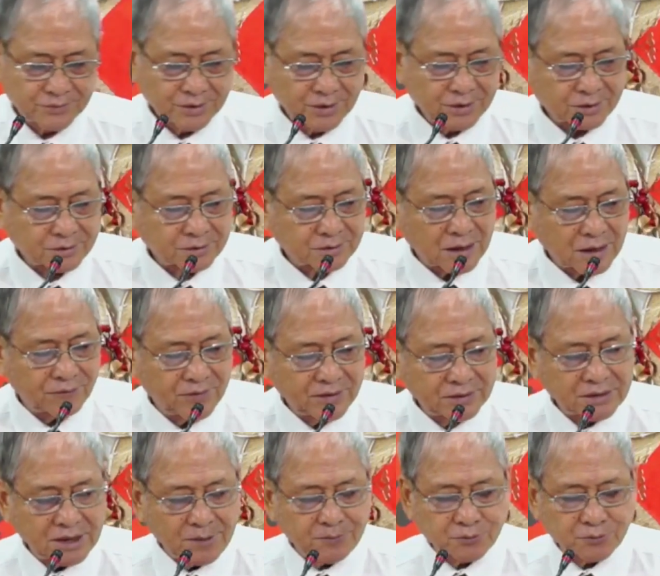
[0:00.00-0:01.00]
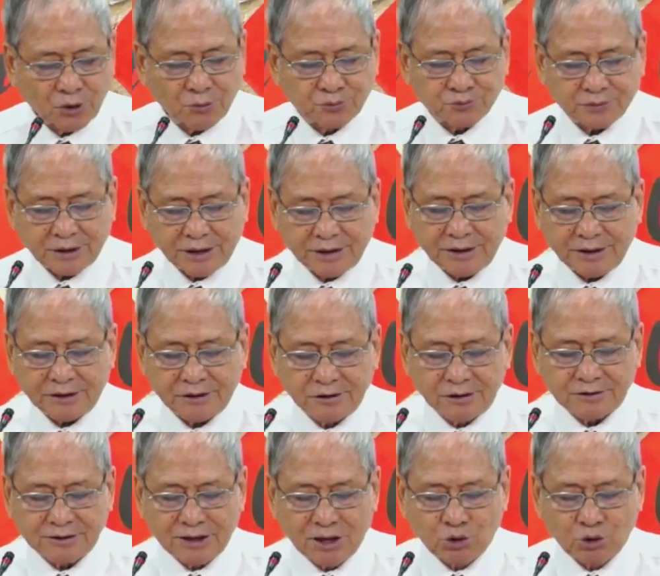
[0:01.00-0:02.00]
David tiếp tục thể hiện
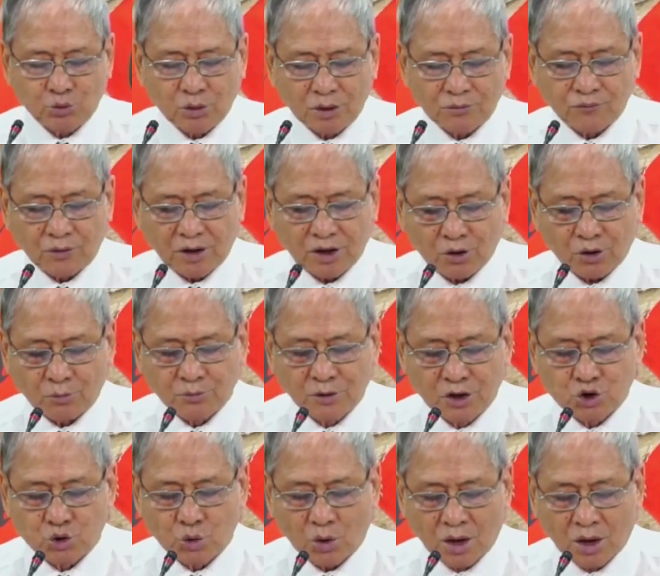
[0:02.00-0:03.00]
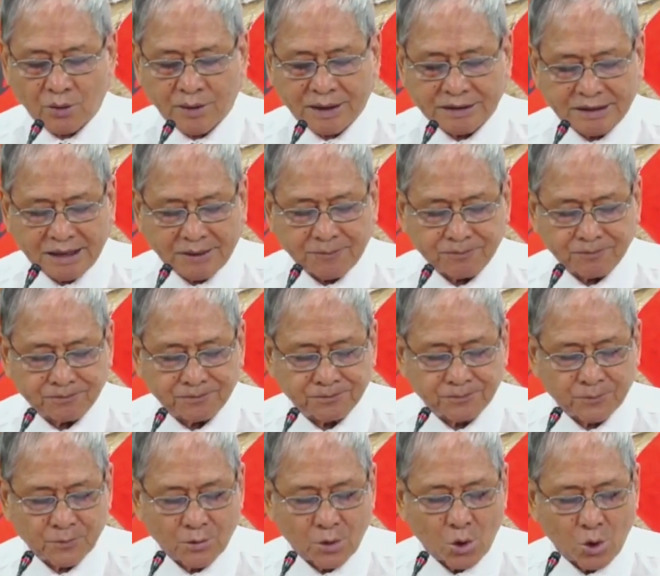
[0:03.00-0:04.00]
đức tin tuyệt vời của ông nơi Chúa có kế tiếp.
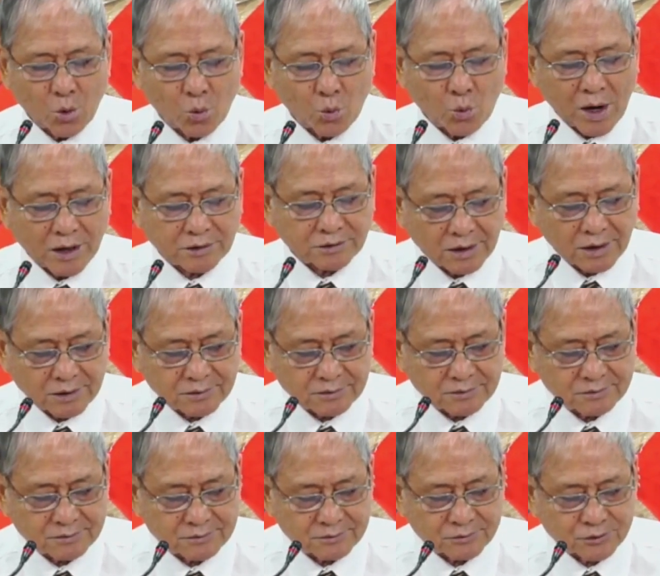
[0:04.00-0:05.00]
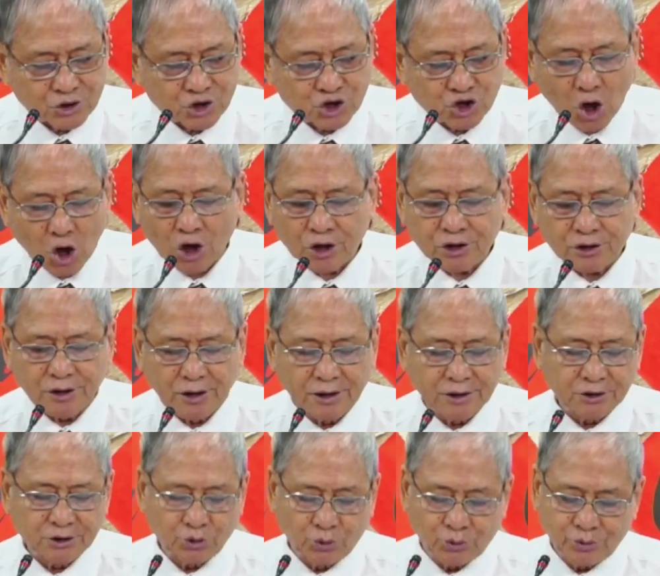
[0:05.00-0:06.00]
Quả thật, trọn
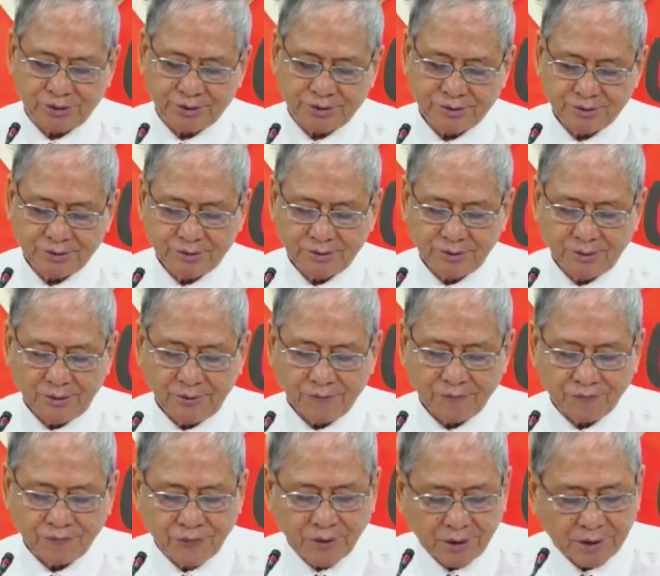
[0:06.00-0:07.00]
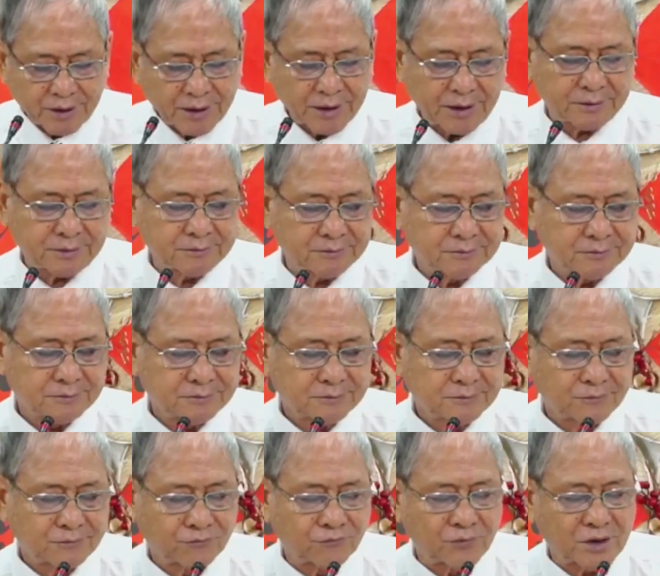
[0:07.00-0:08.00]
đời tôi, phước hạnh
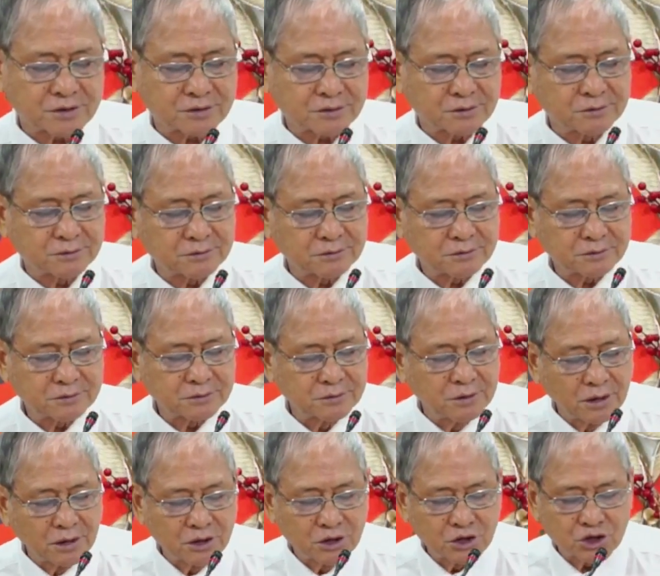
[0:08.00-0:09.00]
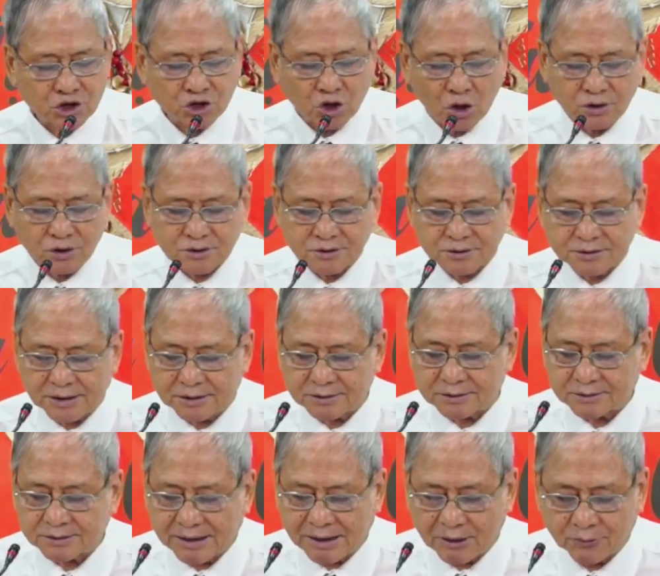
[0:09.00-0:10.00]
và sự thương xót sẽ
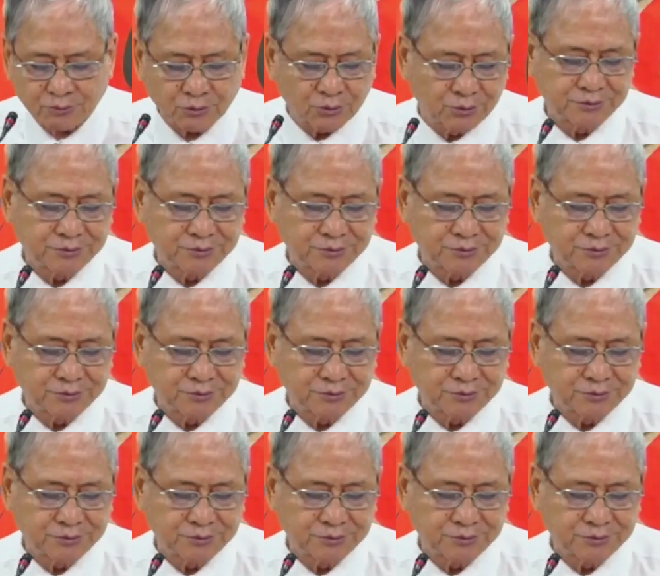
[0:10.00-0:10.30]
theo tôi.